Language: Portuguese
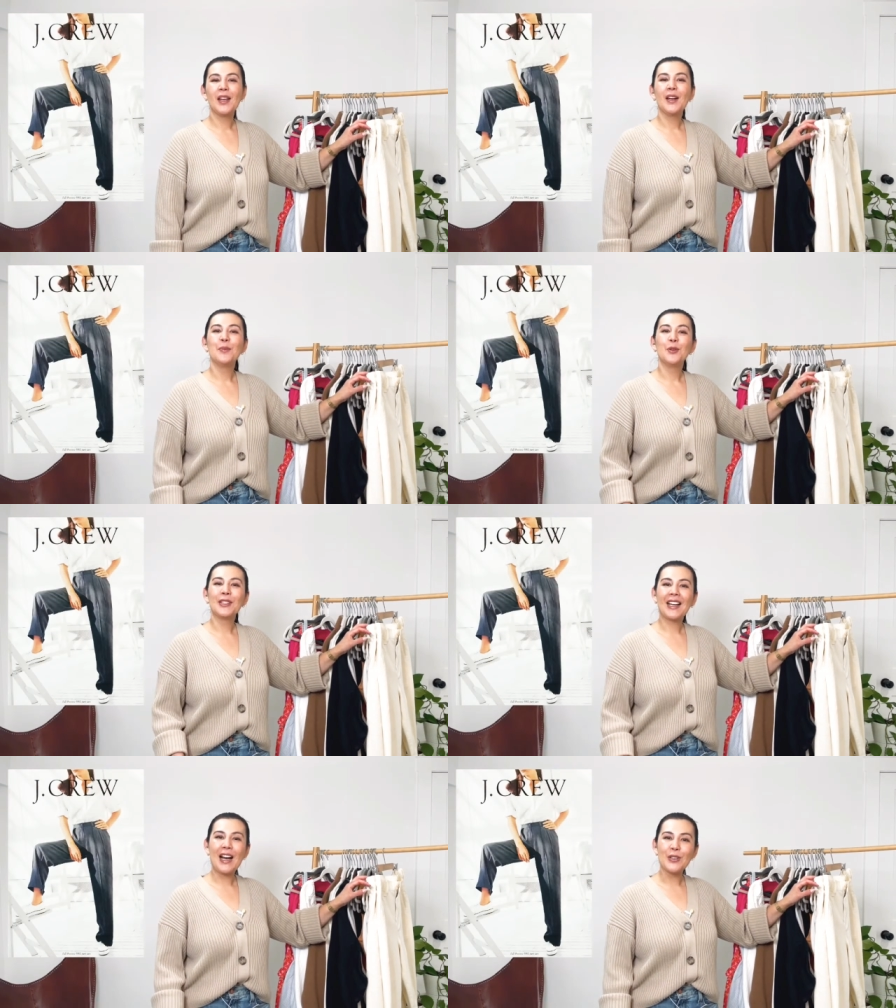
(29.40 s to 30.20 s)

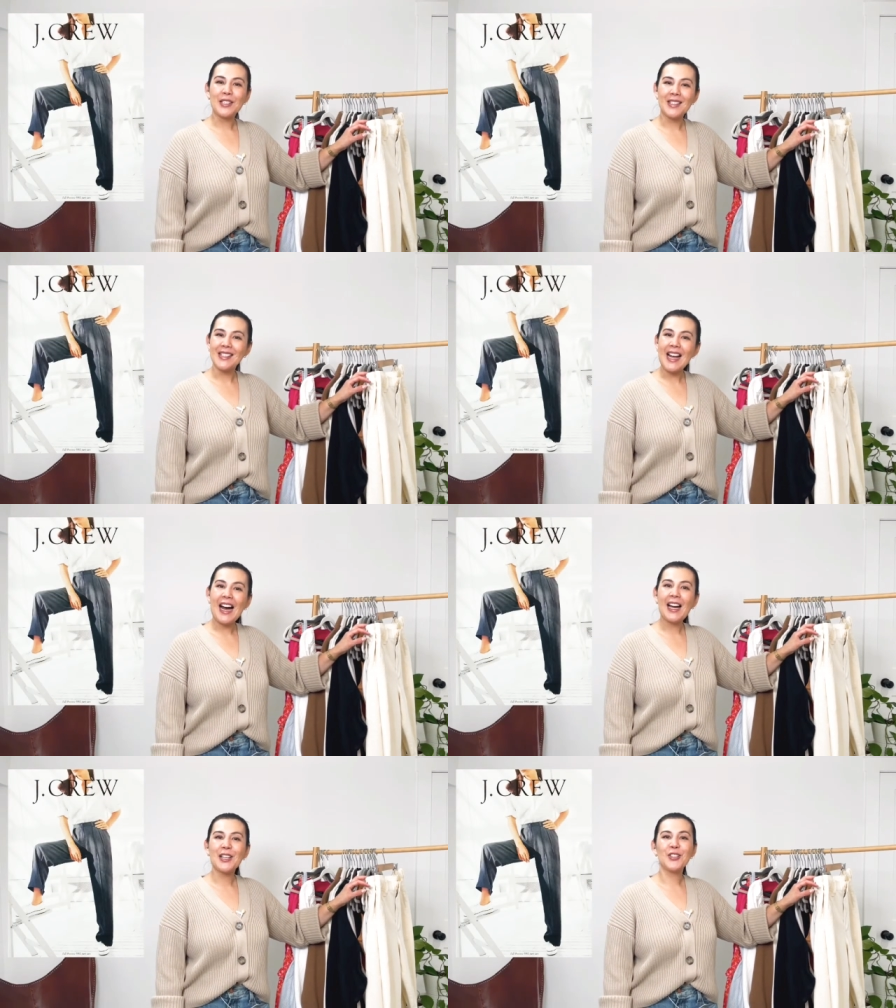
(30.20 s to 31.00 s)
muita calça de
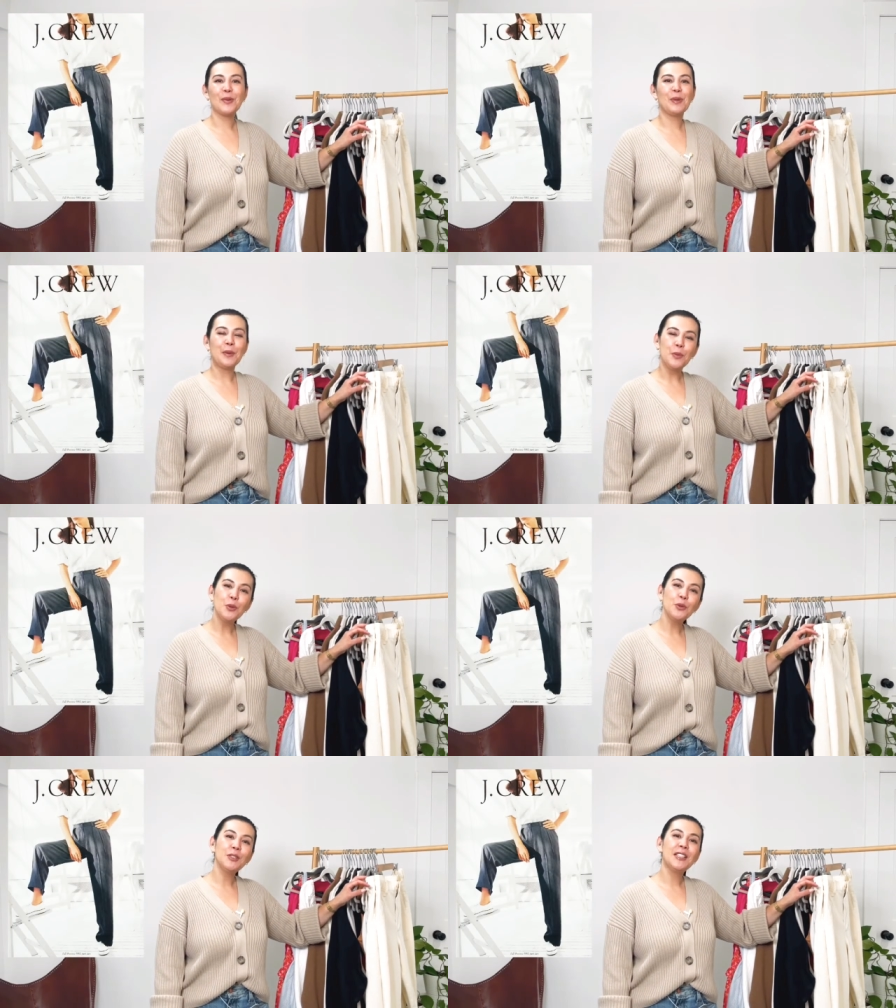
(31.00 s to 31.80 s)
sarja,
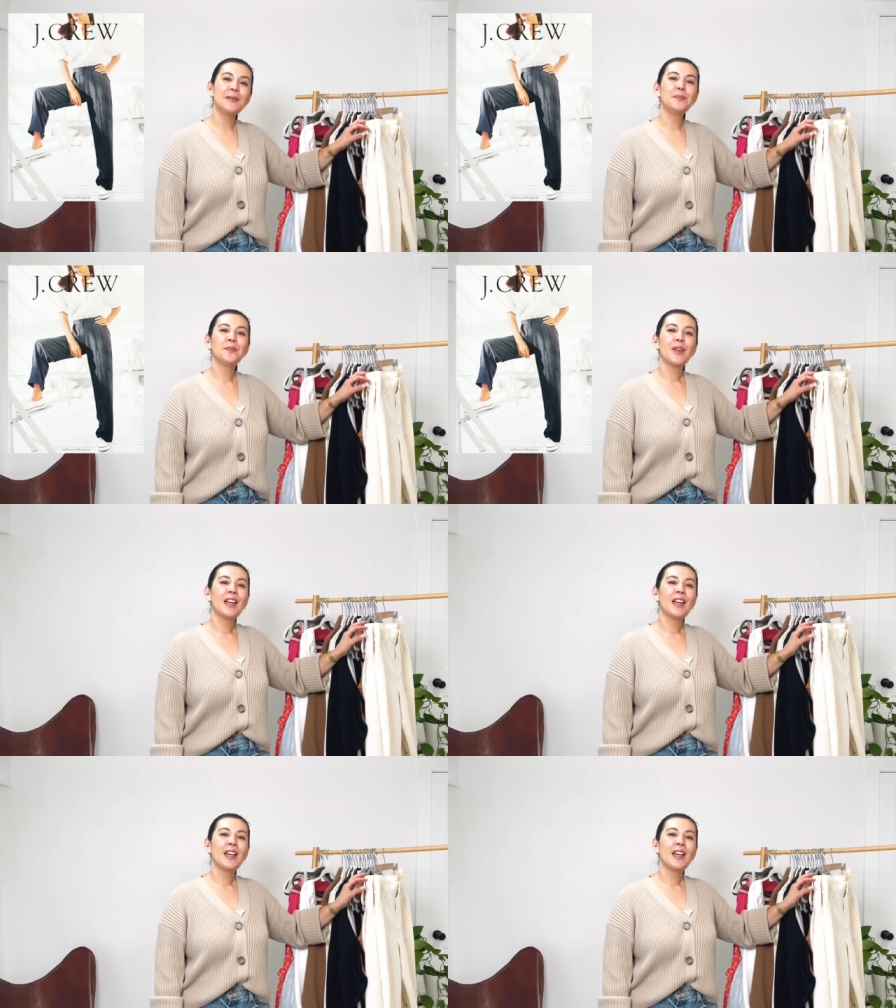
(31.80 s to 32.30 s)
bermuda